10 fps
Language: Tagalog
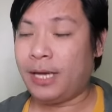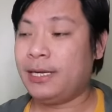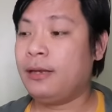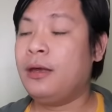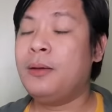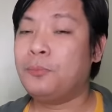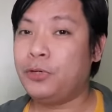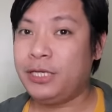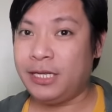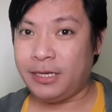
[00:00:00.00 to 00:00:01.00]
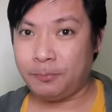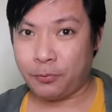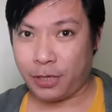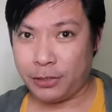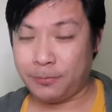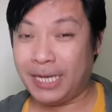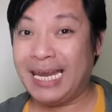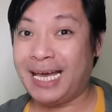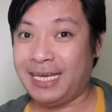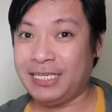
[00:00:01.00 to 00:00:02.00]
Ayan, pwede rin po kayo
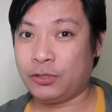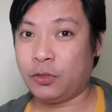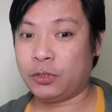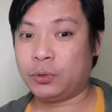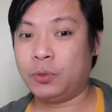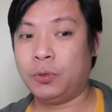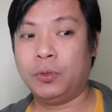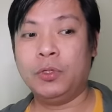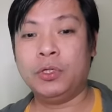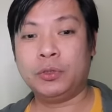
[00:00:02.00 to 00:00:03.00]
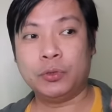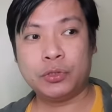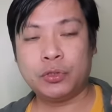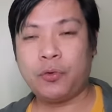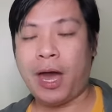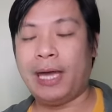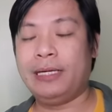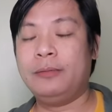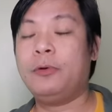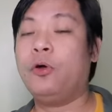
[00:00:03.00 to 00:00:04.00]
maglagay nito to, to
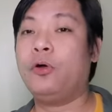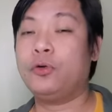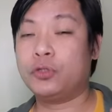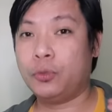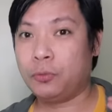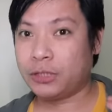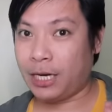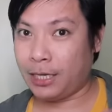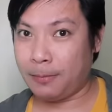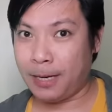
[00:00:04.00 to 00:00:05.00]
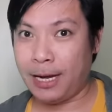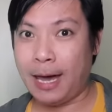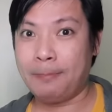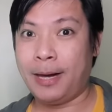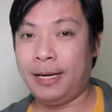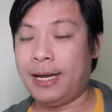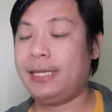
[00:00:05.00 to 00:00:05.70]
try o gusto mo talaga malaman.